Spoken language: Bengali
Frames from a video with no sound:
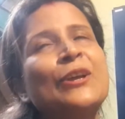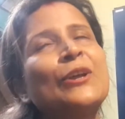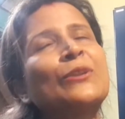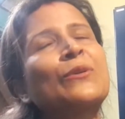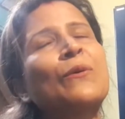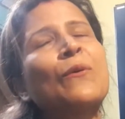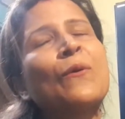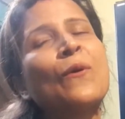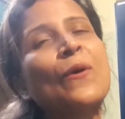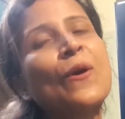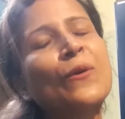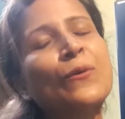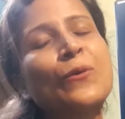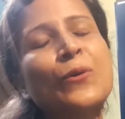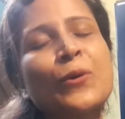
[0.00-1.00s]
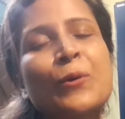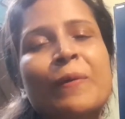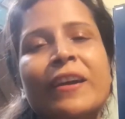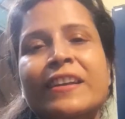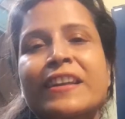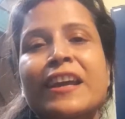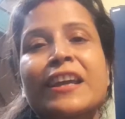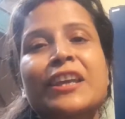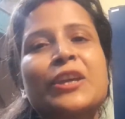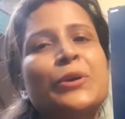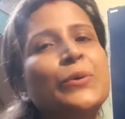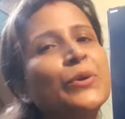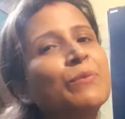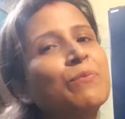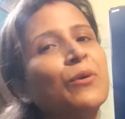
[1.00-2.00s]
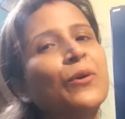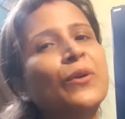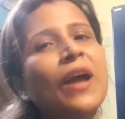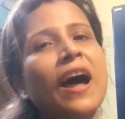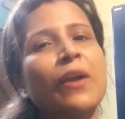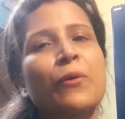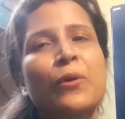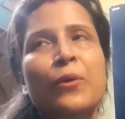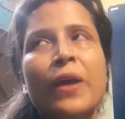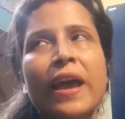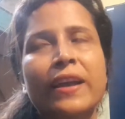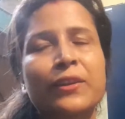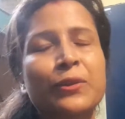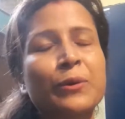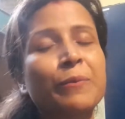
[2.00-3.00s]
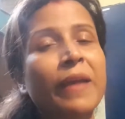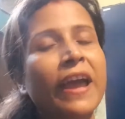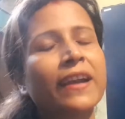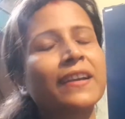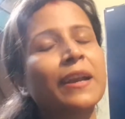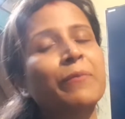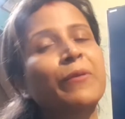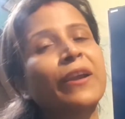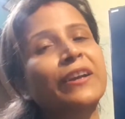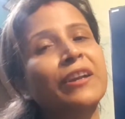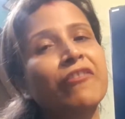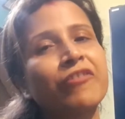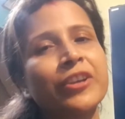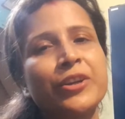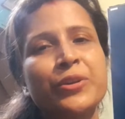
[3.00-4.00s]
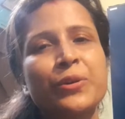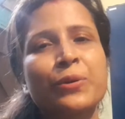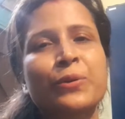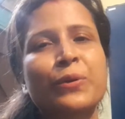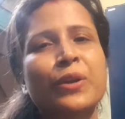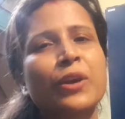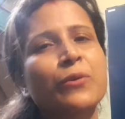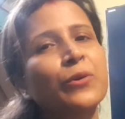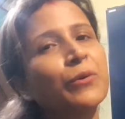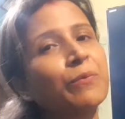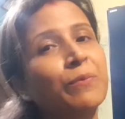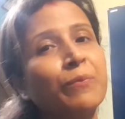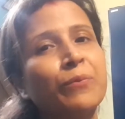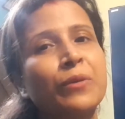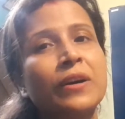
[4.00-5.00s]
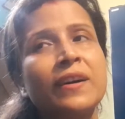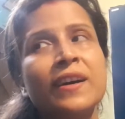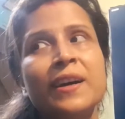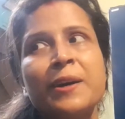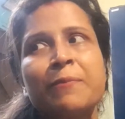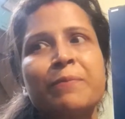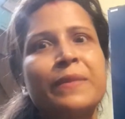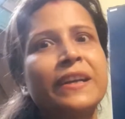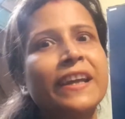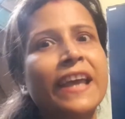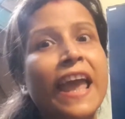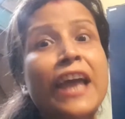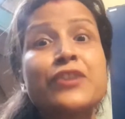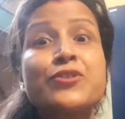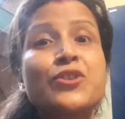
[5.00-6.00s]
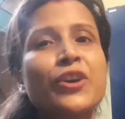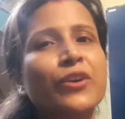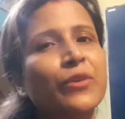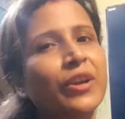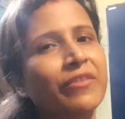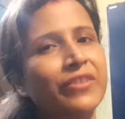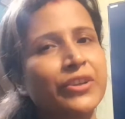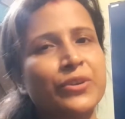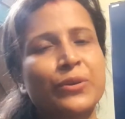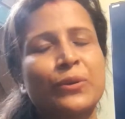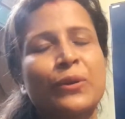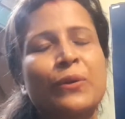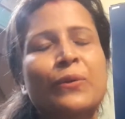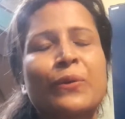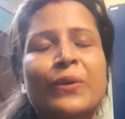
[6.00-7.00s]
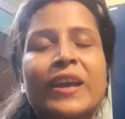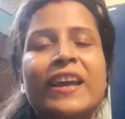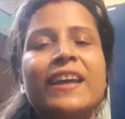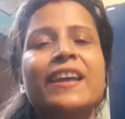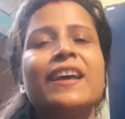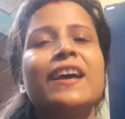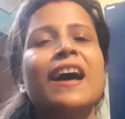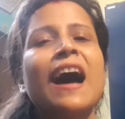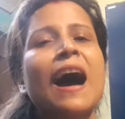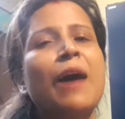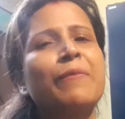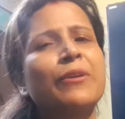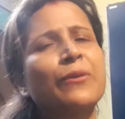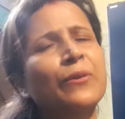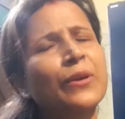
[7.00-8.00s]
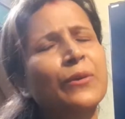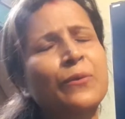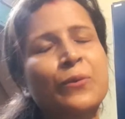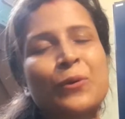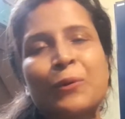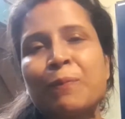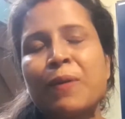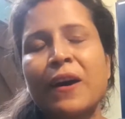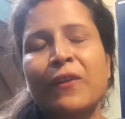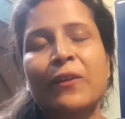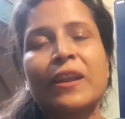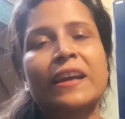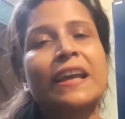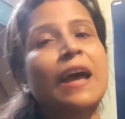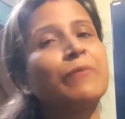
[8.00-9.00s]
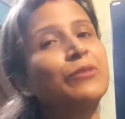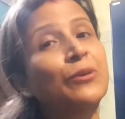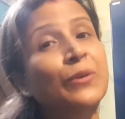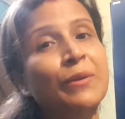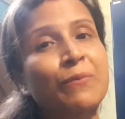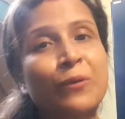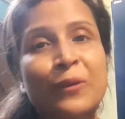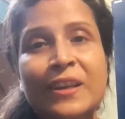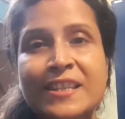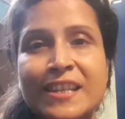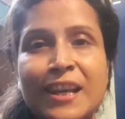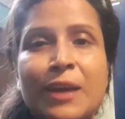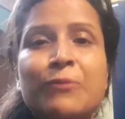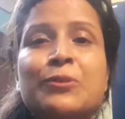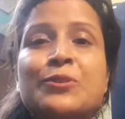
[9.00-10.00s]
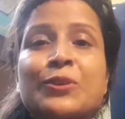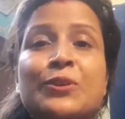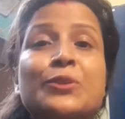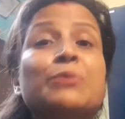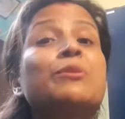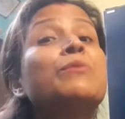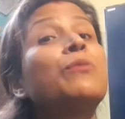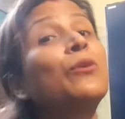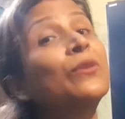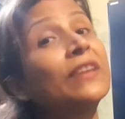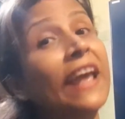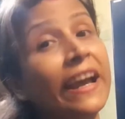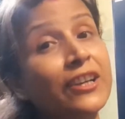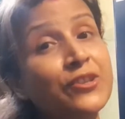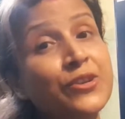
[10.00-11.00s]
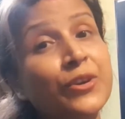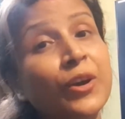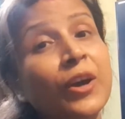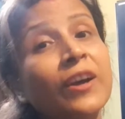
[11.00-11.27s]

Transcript: তো ও খুব একটা কিউট বোন আর ওর একদম একটার পর একটা ভিডিও করে খুব মানে এনজয় করে ভিডিওগুলো করে আমার ওকে খুব ভালো লাগে আমি ওকে বলেছিলামও যদি তুমি বোন দেখছো